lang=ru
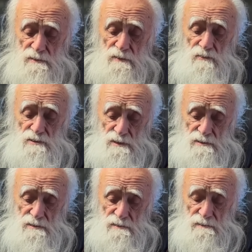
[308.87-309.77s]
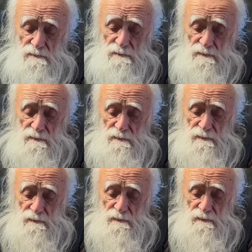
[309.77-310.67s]
заключаться
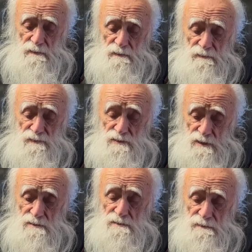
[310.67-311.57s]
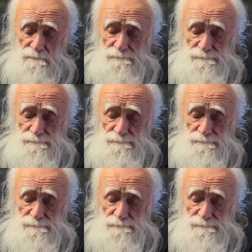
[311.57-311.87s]
в счастье.